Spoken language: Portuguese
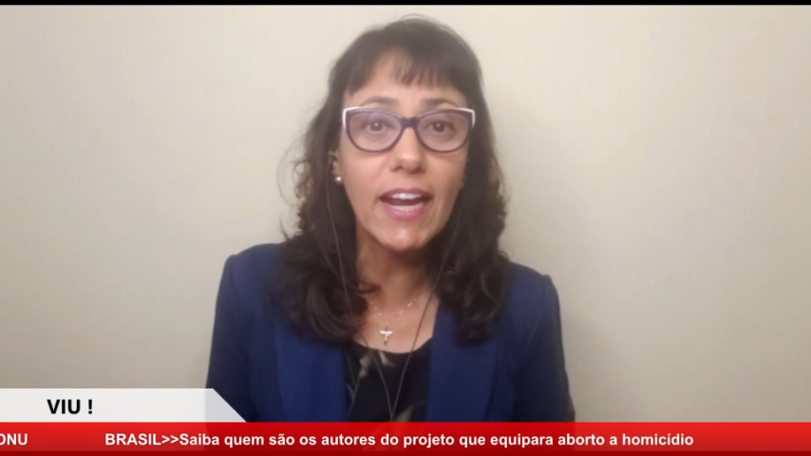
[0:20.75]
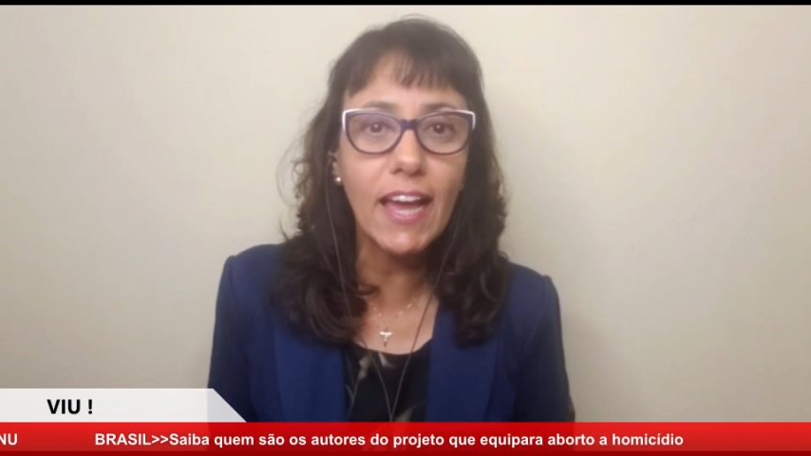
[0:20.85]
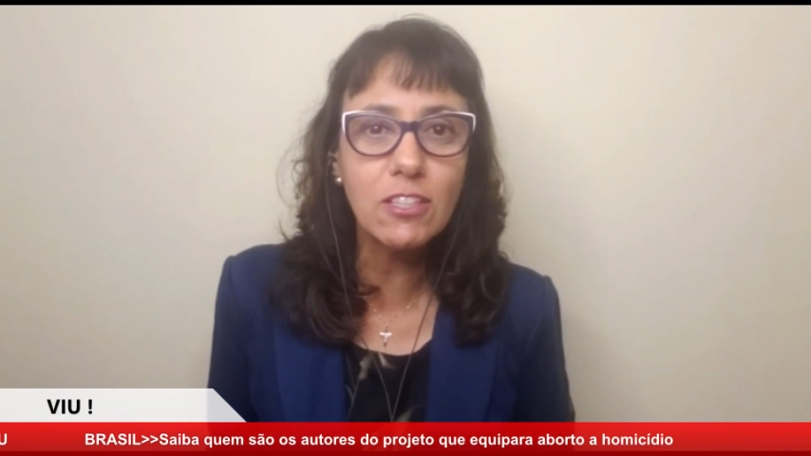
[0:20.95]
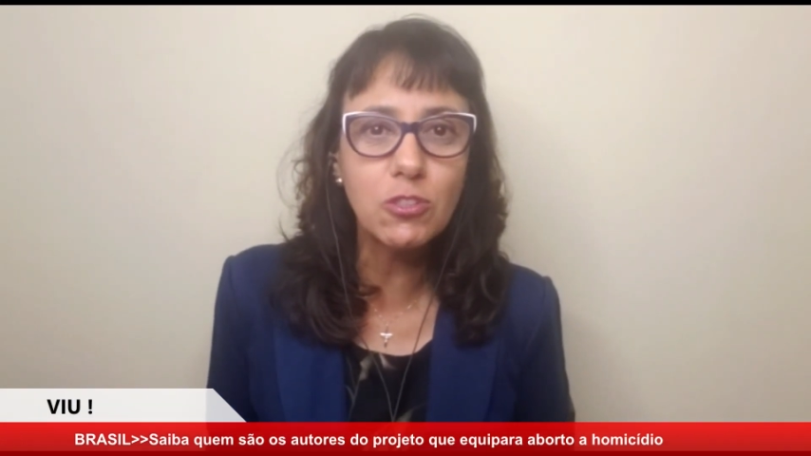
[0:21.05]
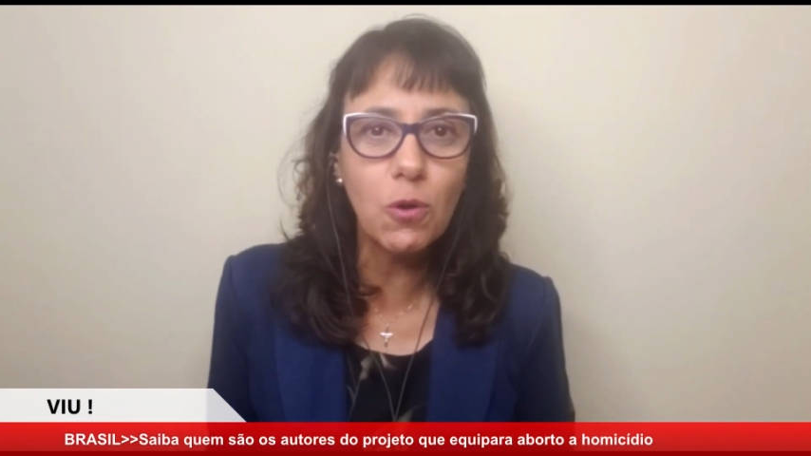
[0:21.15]

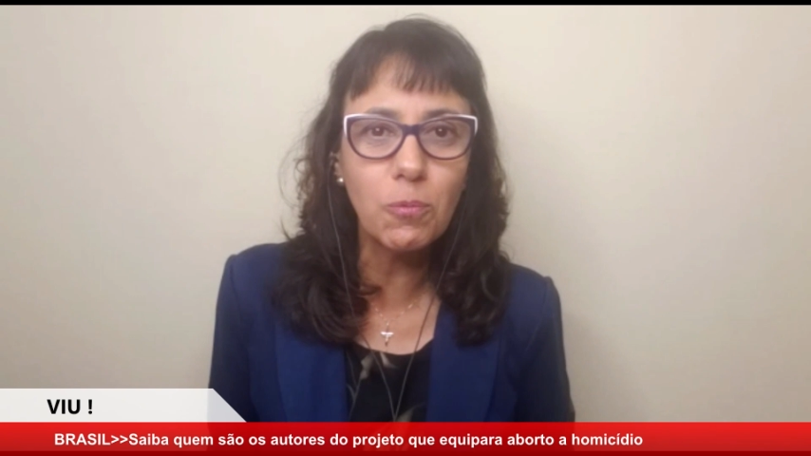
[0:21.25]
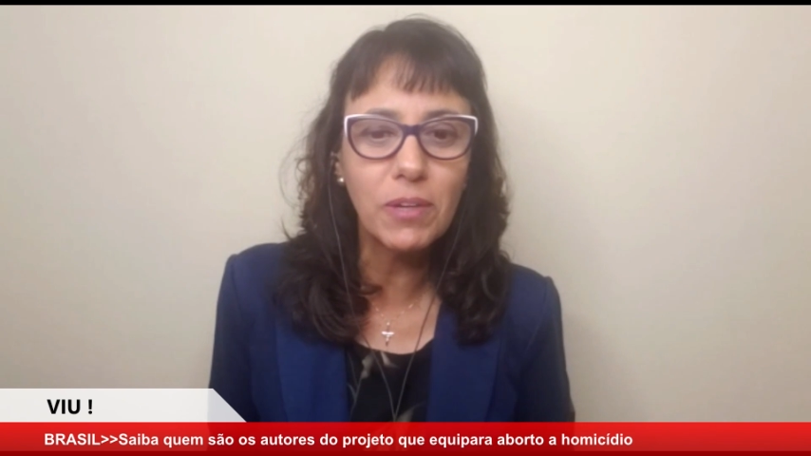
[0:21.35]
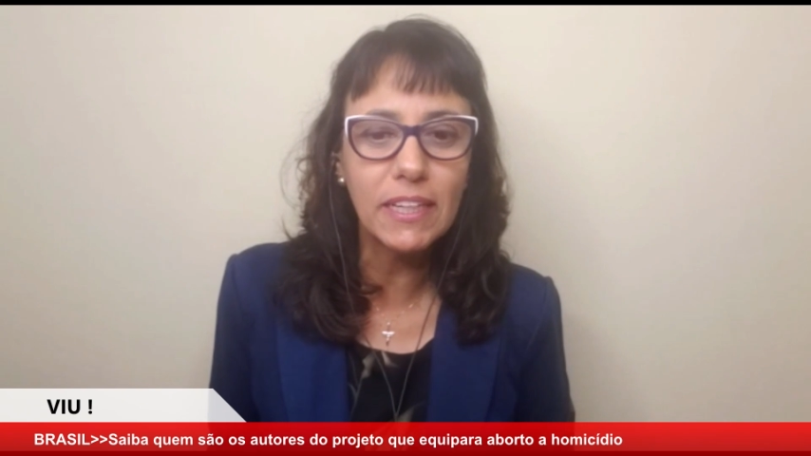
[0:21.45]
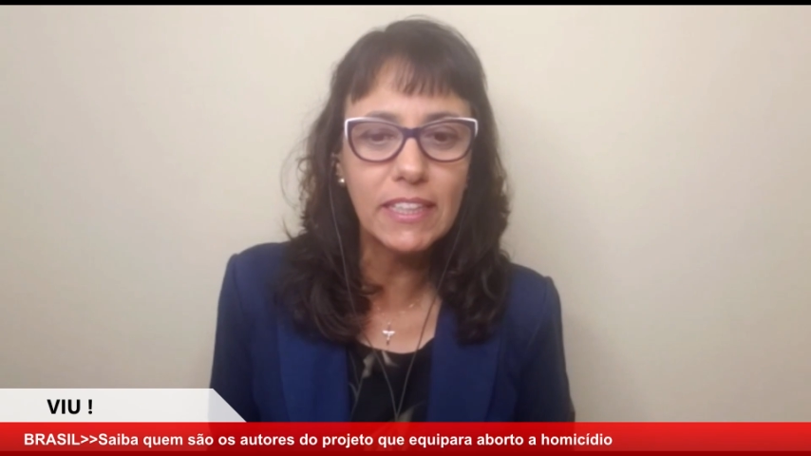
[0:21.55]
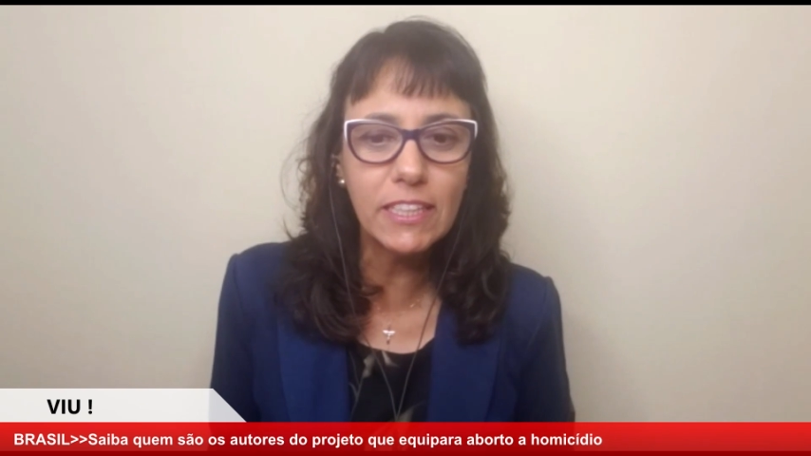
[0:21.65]
Galaxion
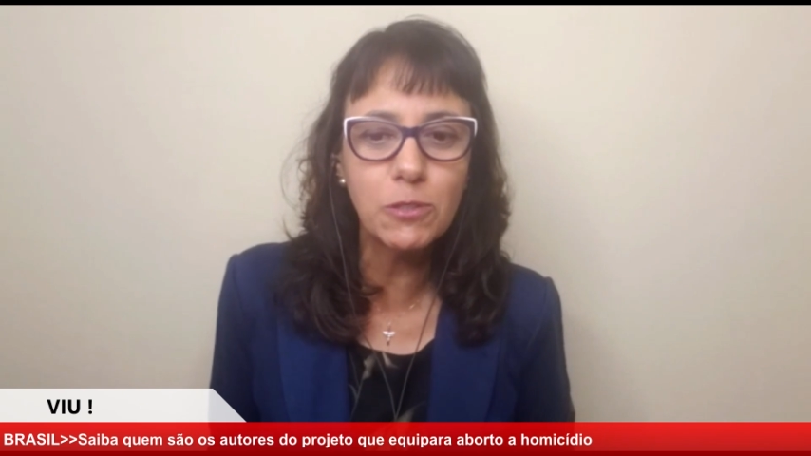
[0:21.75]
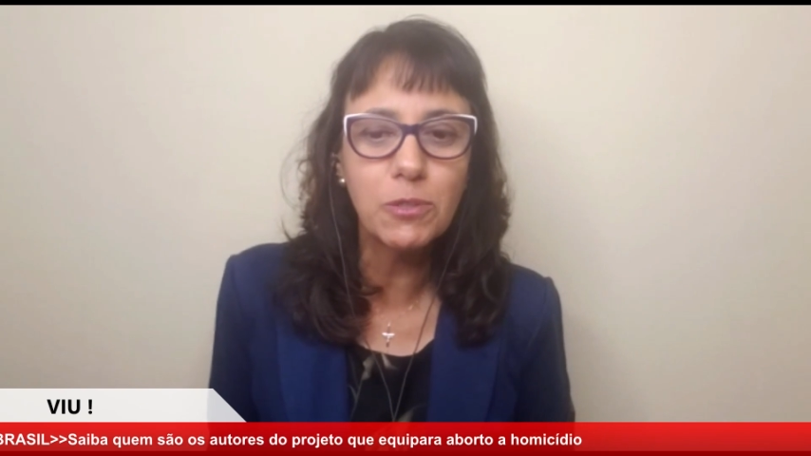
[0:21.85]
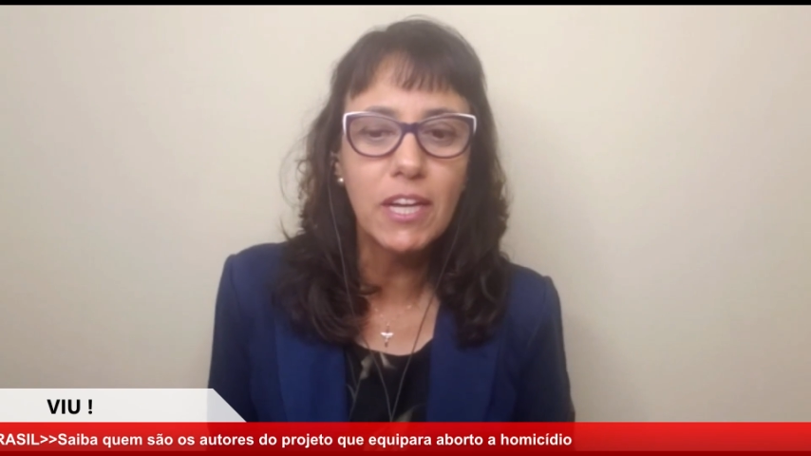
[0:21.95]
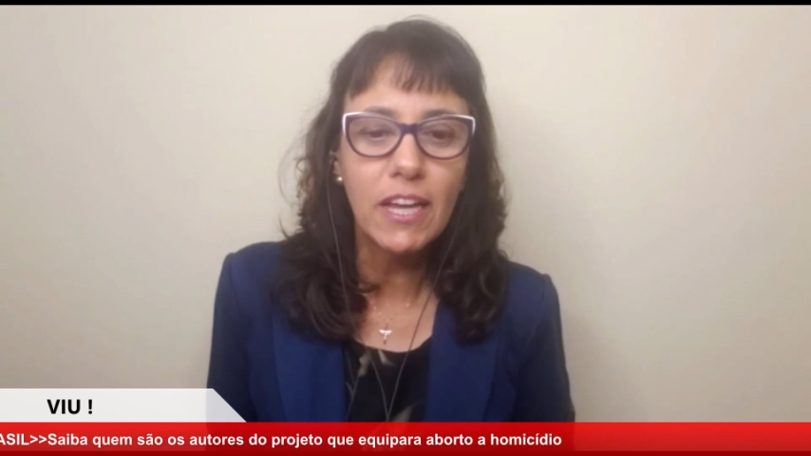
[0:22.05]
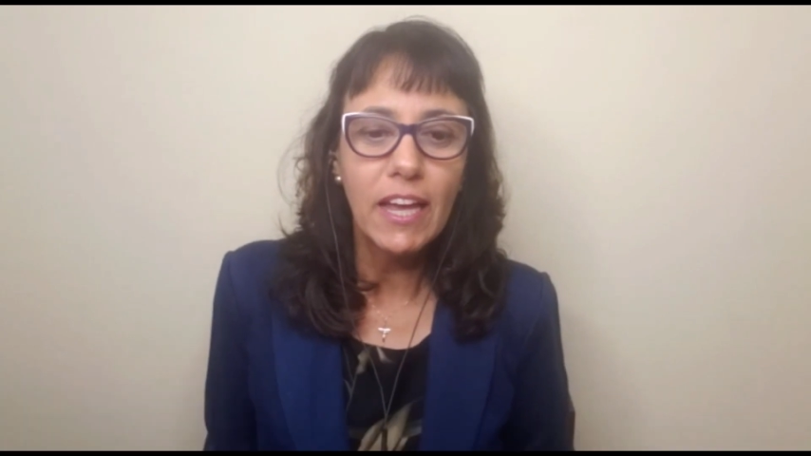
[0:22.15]
Rio.